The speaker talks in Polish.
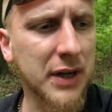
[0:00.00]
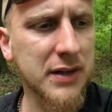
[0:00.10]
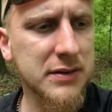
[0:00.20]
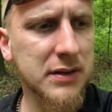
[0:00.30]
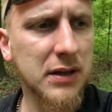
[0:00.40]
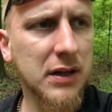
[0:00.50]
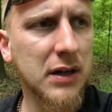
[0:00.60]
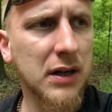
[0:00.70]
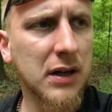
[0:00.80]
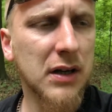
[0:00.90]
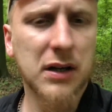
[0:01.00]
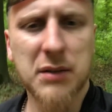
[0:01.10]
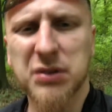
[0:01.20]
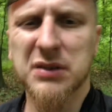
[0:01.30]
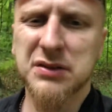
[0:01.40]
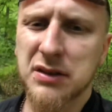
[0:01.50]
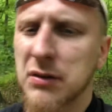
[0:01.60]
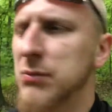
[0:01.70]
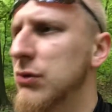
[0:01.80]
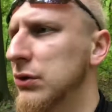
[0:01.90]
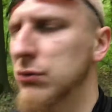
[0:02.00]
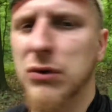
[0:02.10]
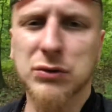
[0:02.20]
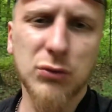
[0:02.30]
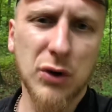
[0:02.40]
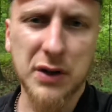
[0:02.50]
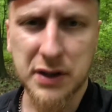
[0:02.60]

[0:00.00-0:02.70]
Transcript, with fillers: raz i potem znowu było długo, długo